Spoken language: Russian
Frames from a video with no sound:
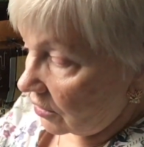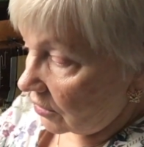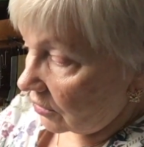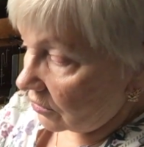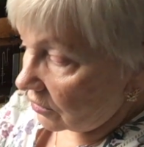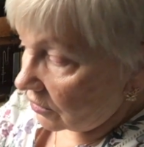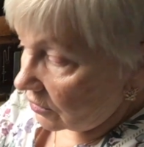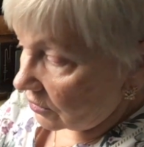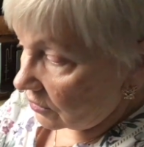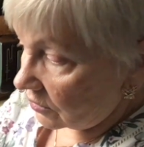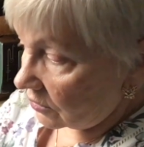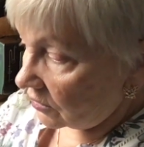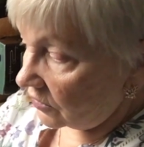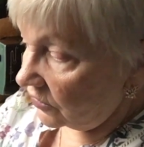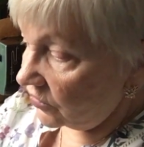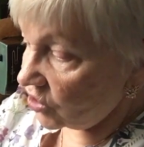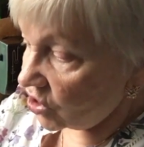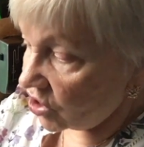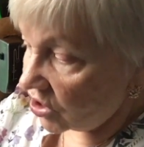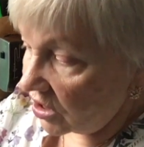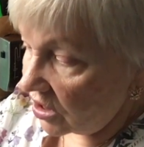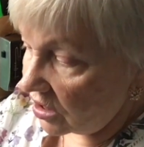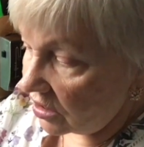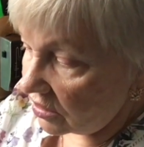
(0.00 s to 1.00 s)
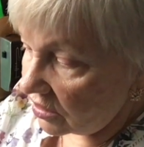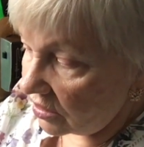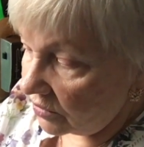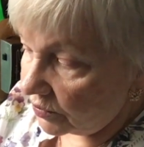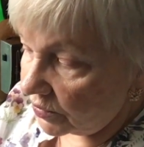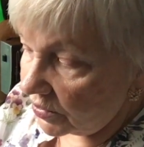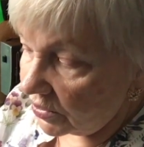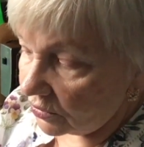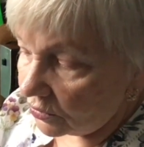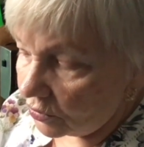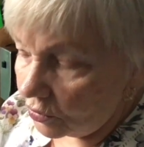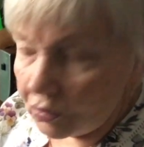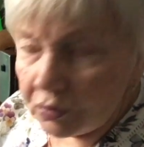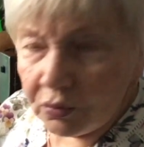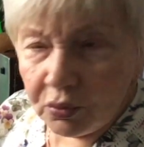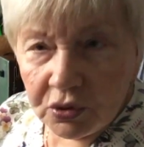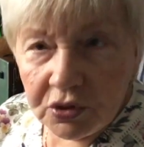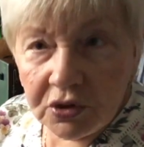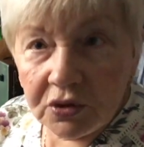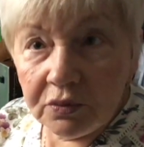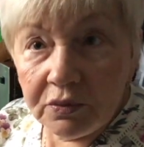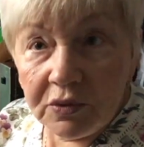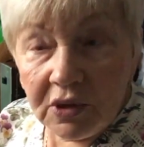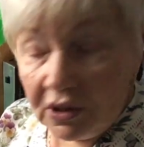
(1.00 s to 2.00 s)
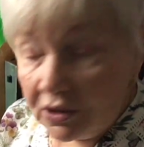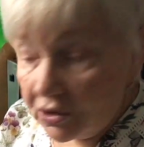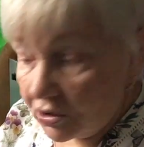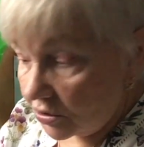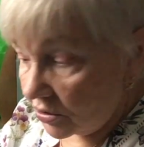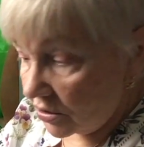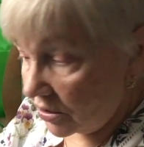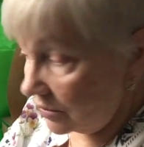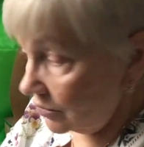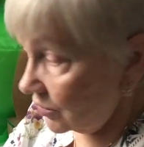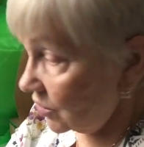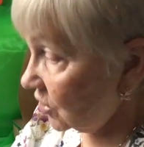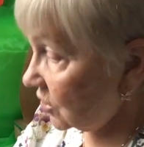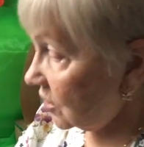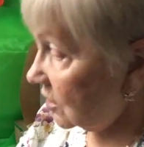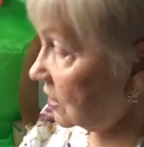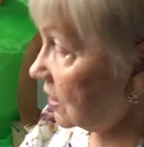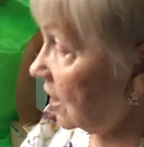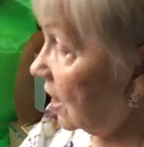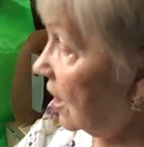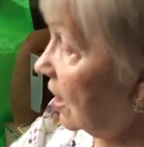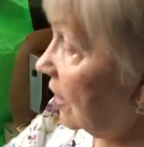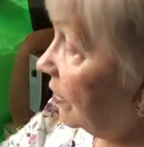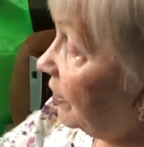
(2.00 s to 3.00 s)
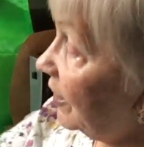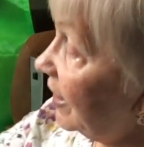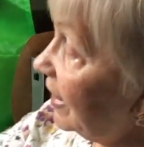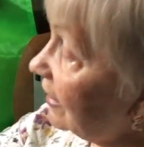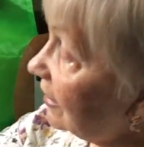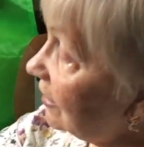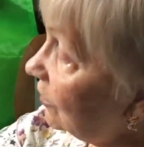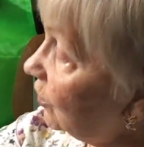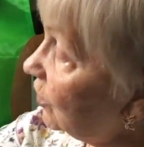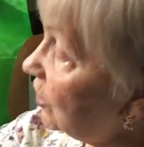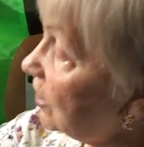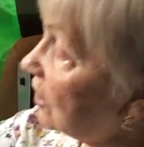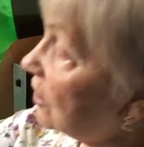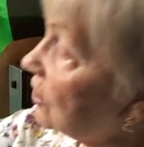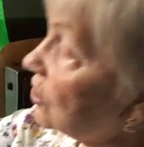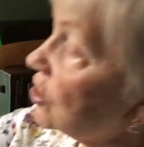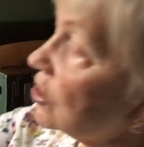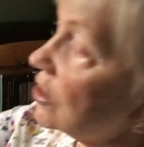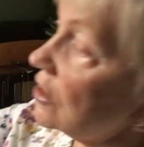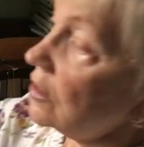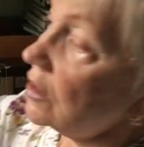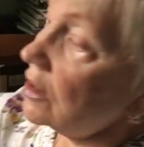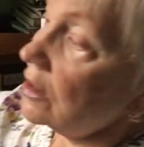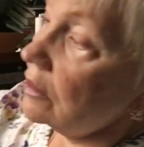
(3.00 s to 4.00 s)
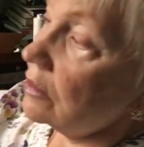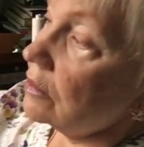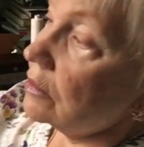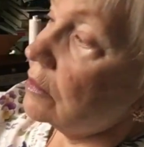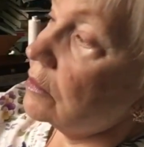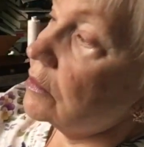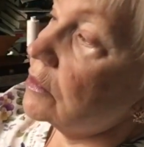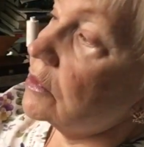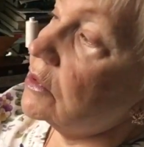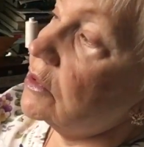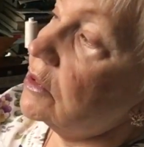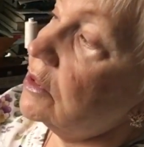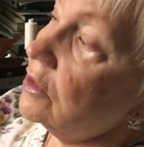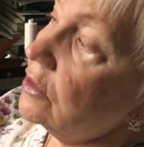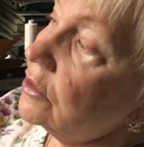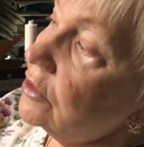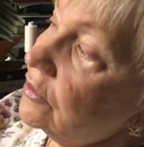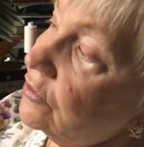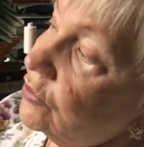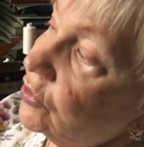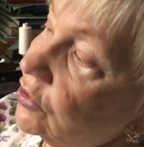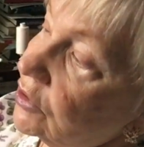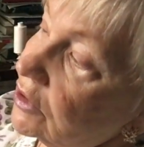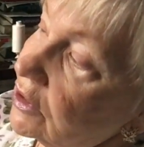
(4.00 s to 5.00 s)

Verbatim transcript: э, движении, при этом он будет, мне кажется, мешать. Поэтому я решила сделать вот